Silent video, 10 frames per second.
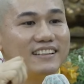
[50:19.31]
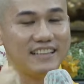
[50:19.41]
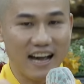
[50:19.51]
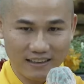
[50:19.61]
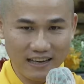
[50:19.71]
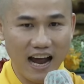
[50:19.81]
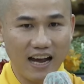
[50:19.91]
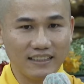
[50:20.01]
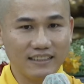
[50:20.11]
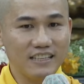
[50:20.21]
nhận
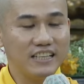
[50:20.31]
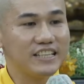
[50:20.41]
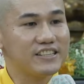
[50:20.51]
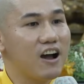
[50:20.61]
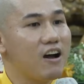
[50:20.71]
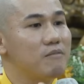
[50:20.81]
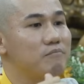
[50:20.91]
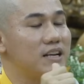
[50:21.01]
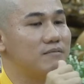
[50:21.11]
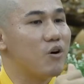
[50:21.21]
lại, người cho
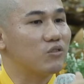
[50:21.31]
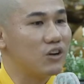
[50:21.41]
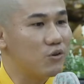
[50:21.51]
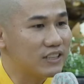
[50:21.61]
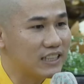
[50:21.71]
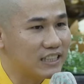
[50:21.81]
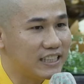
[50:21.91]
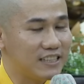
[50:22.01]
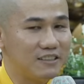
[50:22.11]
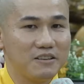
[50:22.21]
mình một nụ
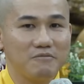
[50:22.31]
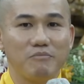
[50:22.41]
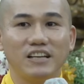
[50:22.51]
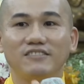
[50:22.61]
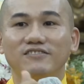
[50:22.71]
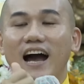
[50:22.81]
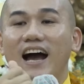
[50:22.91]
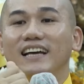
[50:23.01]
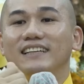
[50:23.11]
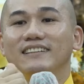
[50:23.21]
cười mình
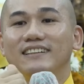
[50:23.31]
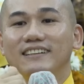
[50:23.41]
phải